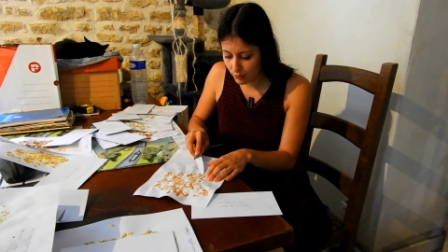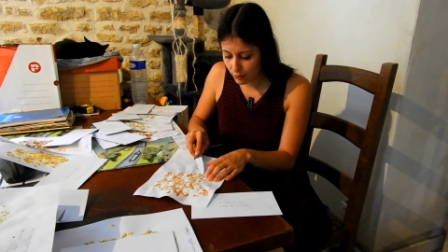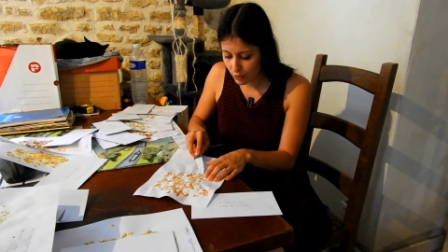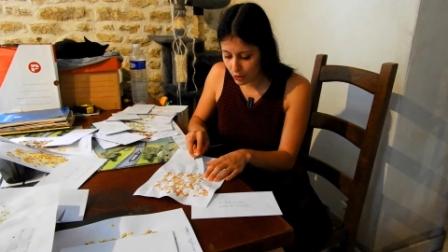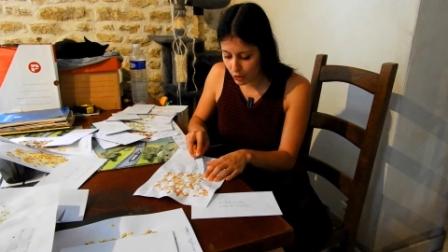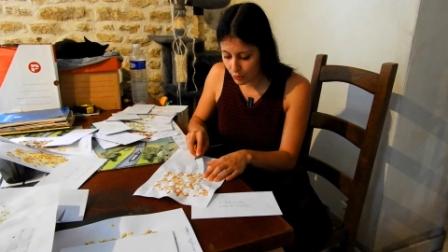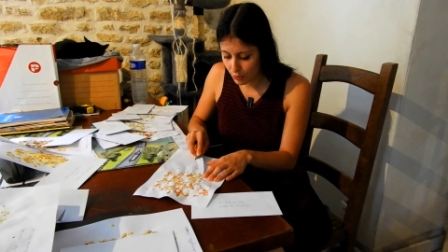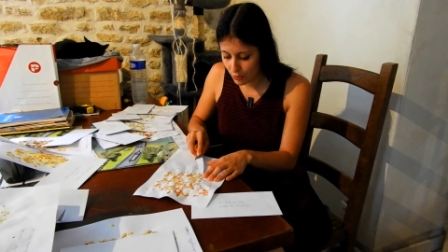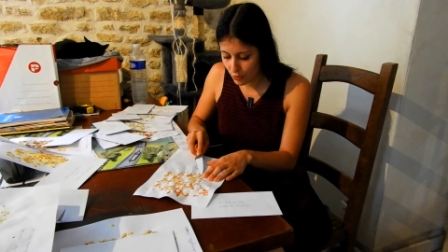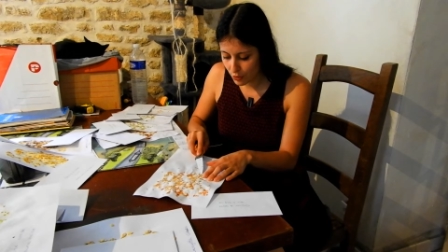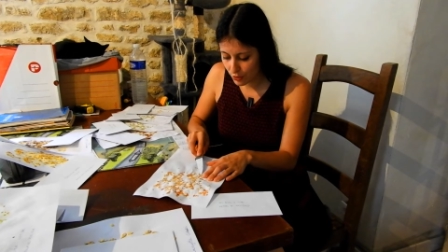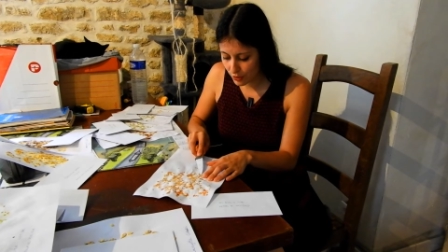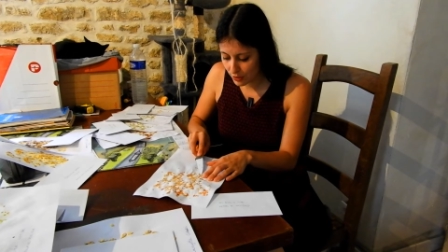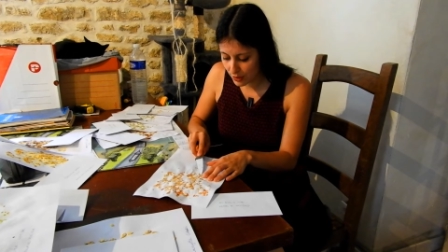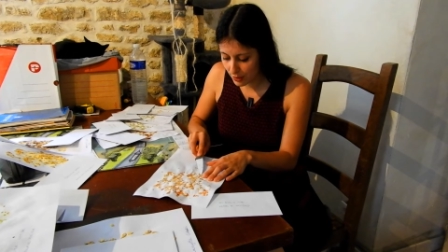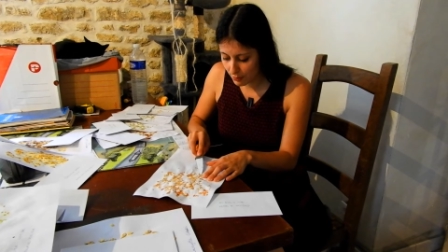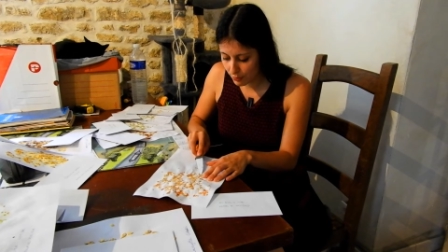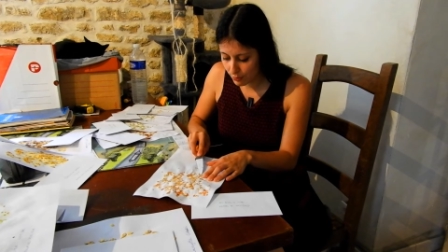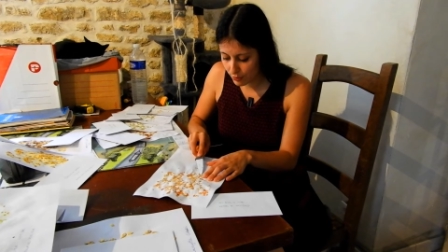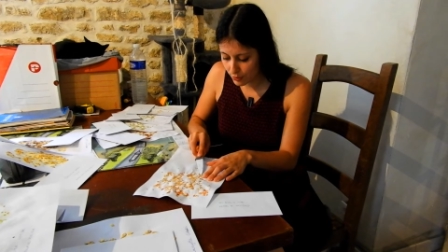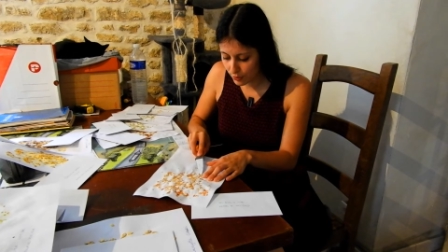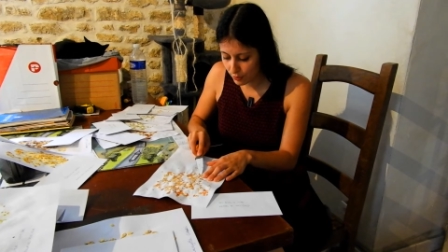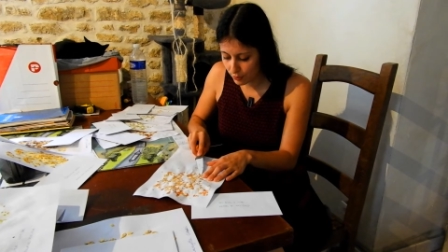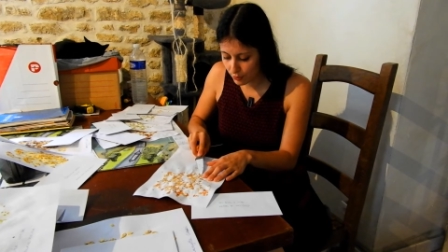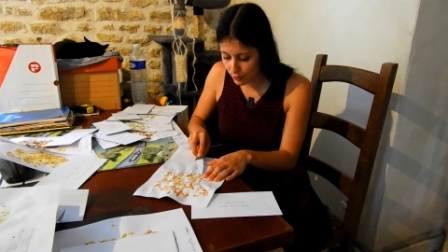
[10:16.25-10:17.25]
Moi, c'est
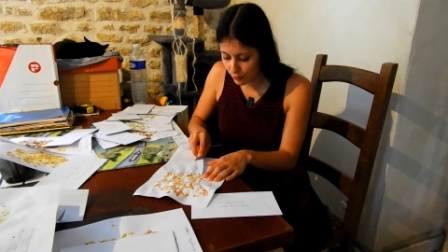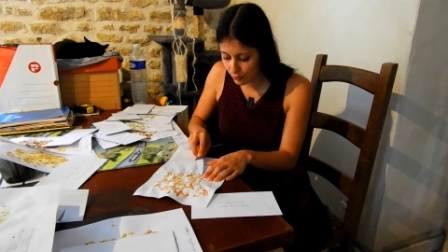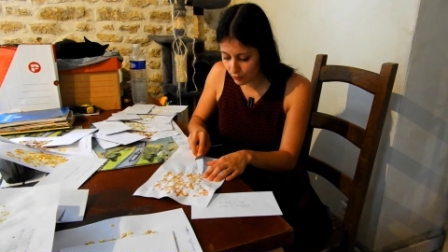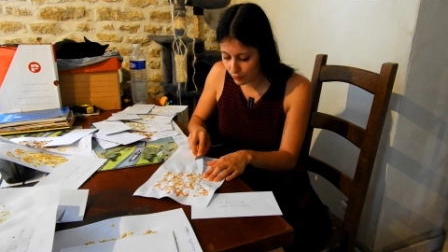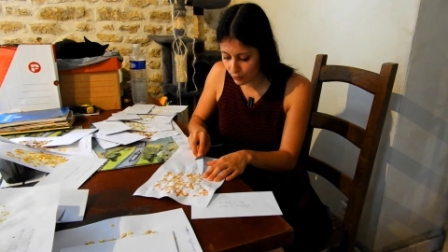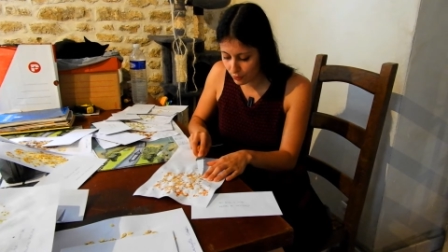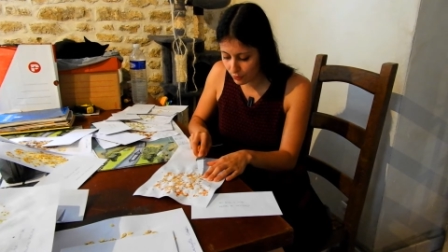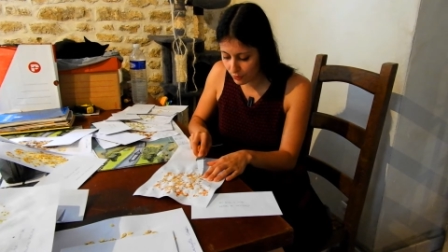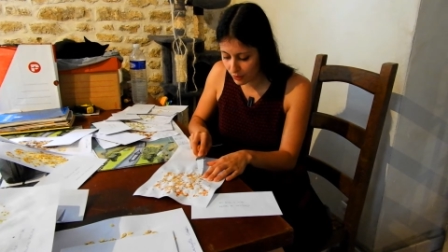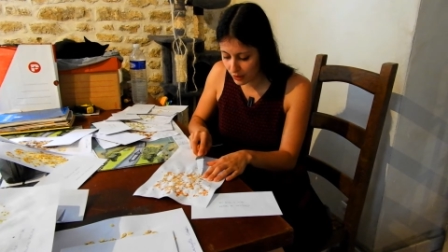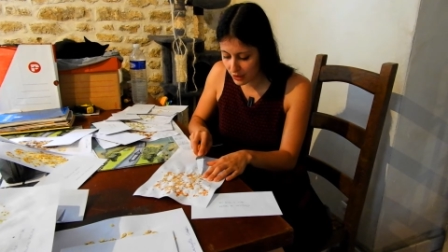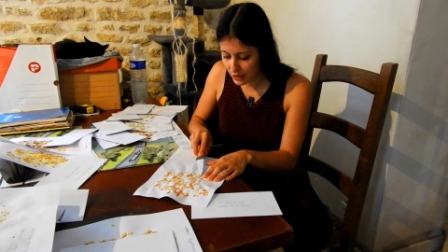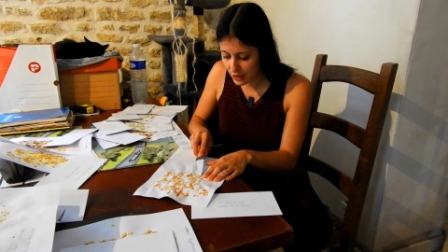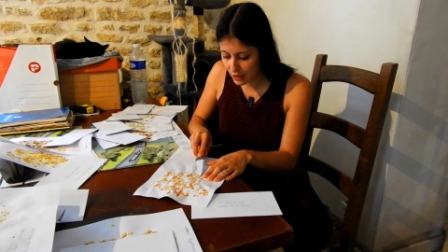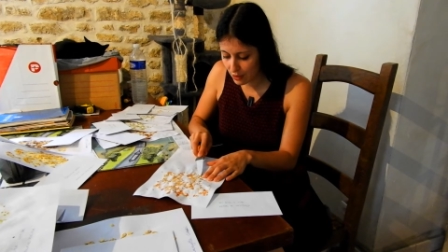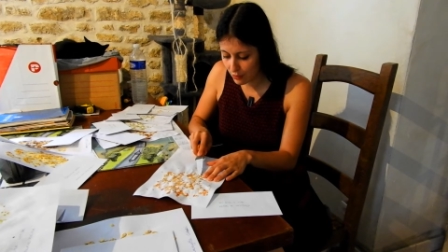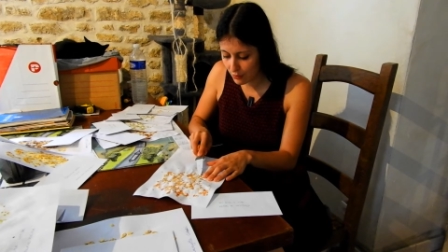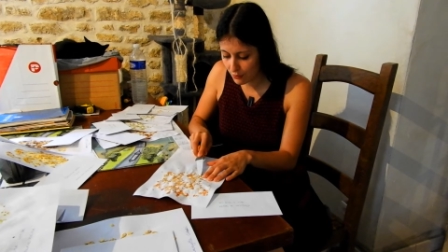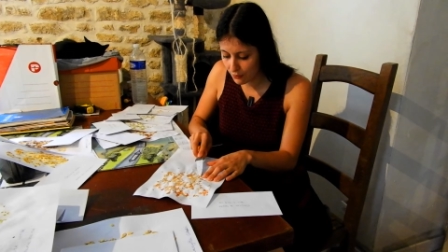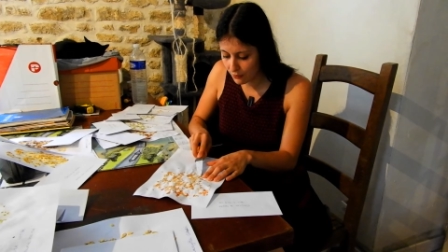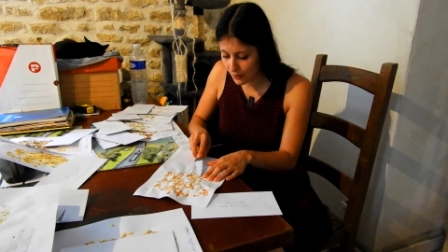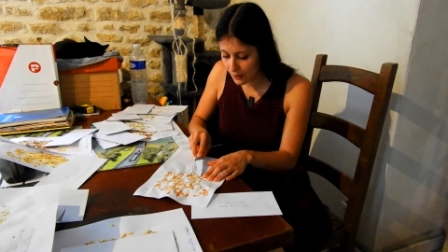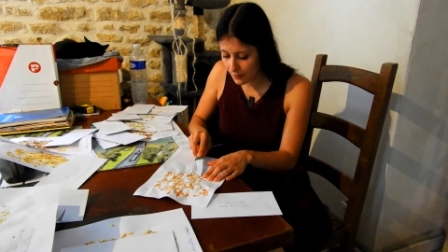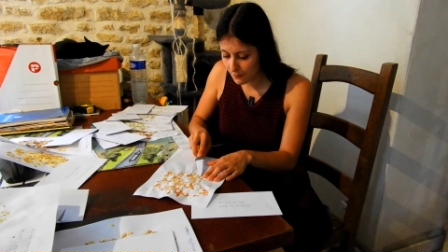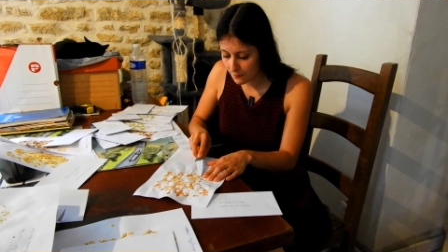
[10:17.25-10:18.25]
plus mon conjoint qui le
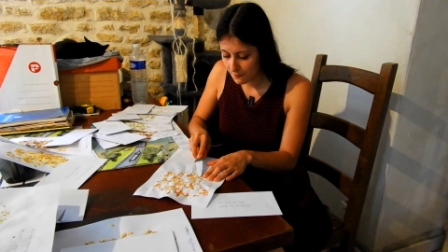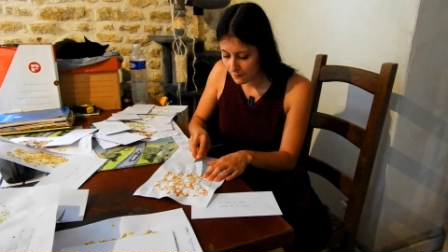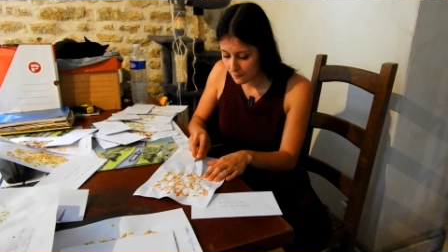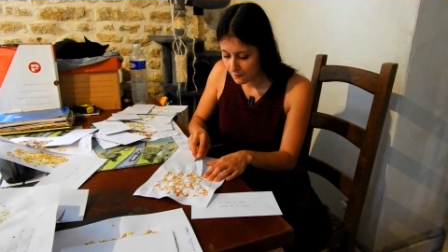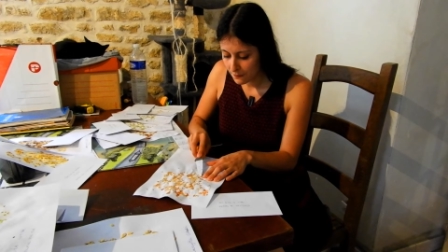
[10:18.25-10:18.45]
fait.